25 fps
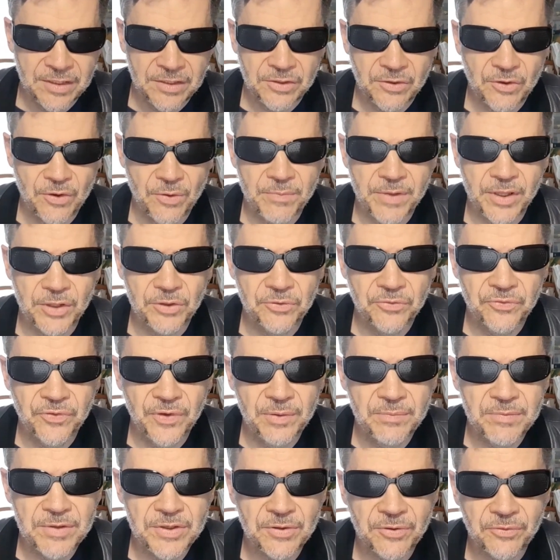Combien de
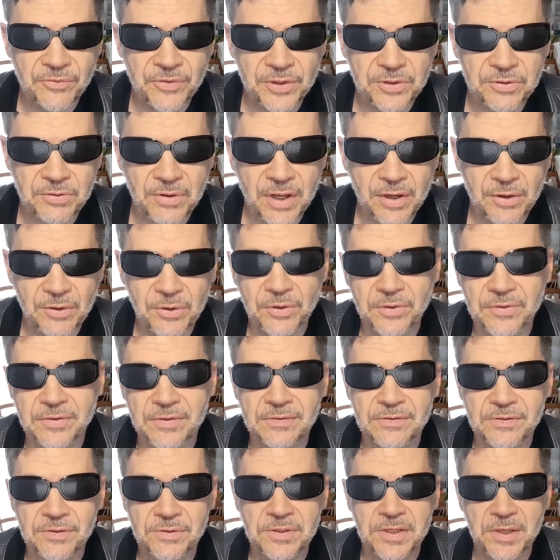films ils ont fait sur la
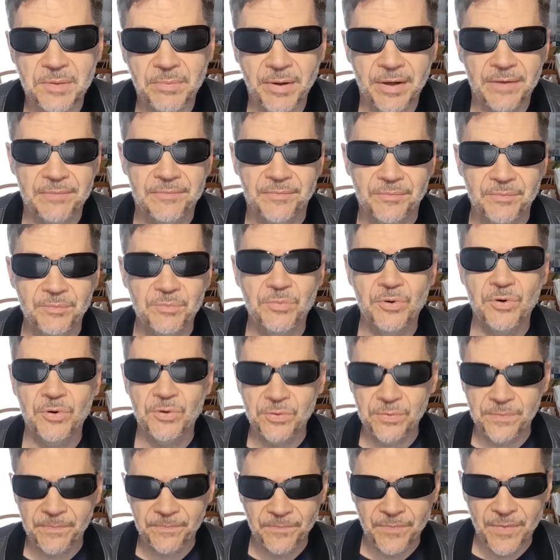Corse Je ne sais pas,
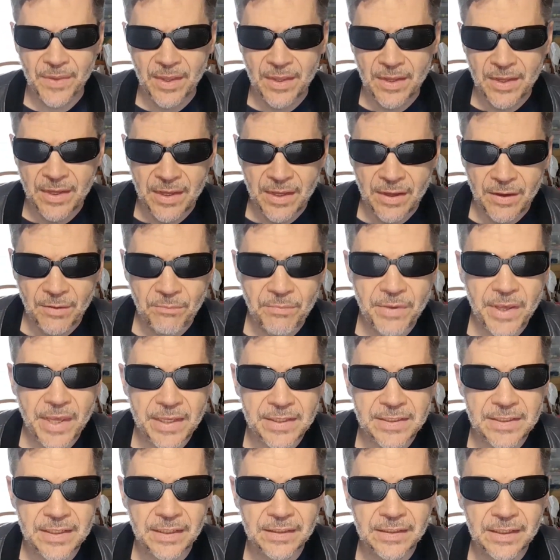beaucoup. Mais
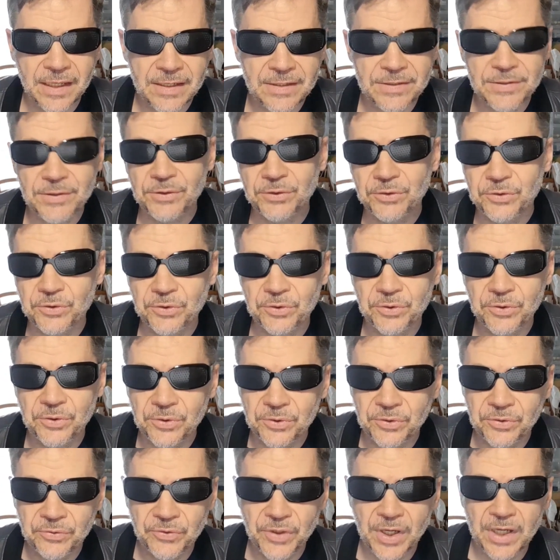c'est intéressant
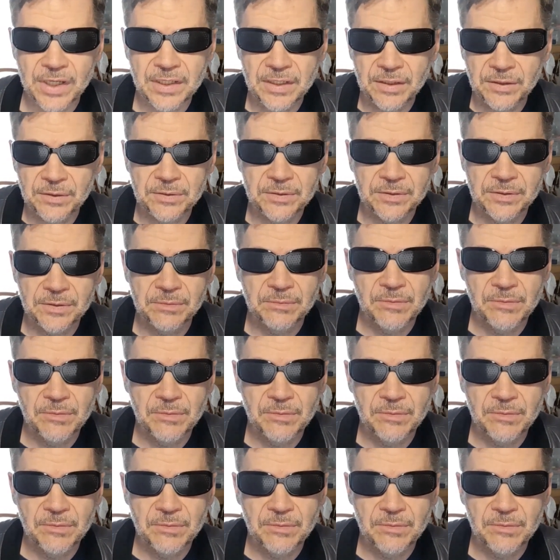de, voir qu'on euh,